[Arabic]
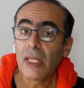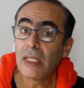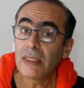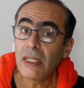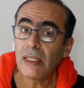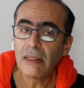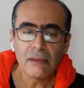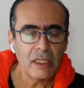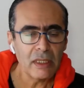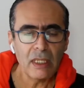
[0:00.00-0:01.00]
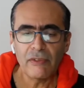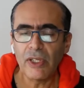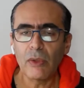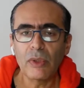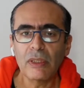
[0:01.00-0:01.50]
ايطاليا ايطاليا
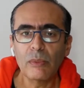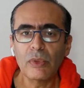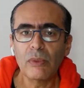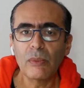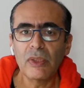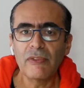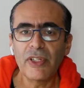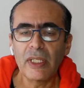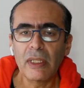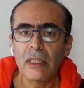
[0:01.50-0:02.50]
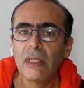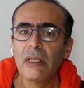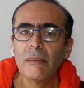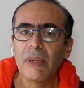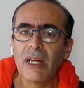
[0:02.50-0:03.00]
فيها الوضع متفجر
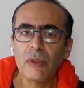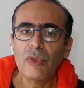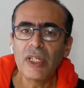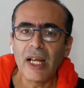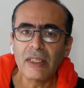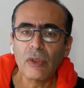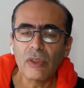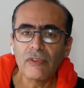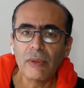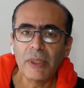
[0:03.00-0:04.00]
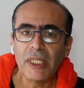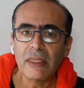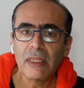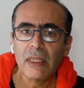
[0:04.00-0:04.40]
ما قالوش لحد اقعد في البيت